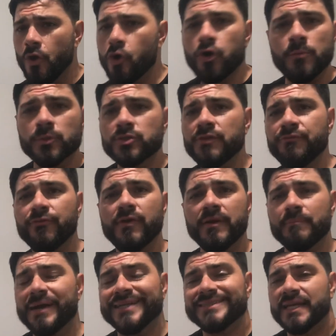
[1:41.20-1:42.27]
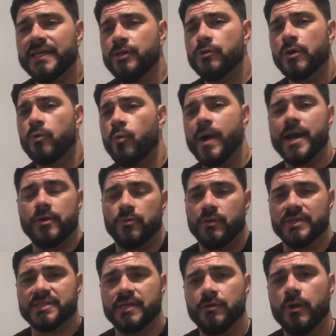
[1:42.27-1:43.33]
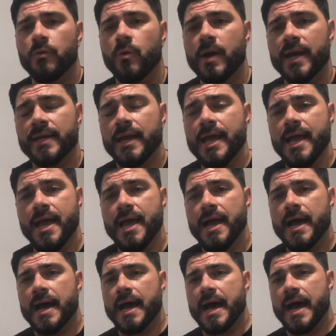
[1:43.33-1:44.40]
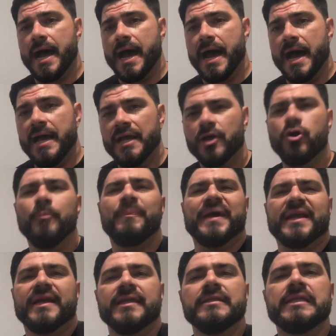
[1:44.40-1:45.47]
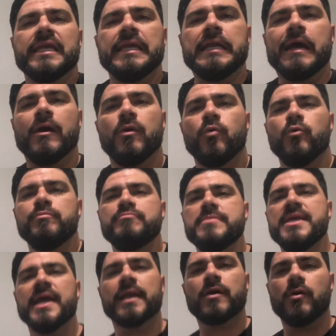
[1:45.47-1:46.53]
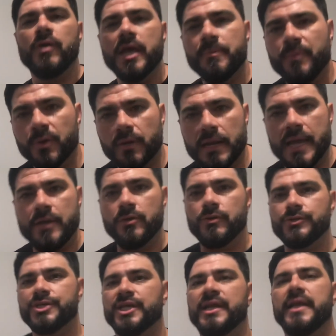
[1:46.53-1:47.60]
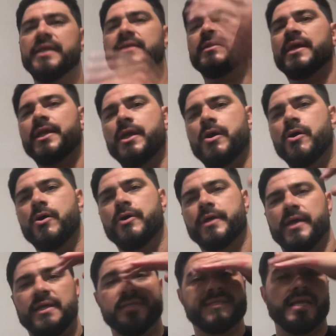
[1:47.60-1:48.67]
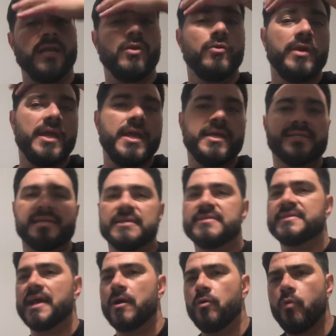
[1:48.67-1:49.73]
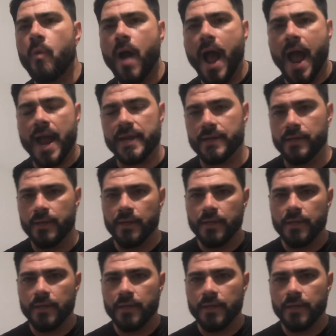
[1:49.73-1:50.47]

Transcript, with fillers: o como si fue, vaya ido a jugar o haya ido a jugar a Copa Argentina un miércoles por la noche en el interior, en San Luis, en San Juan,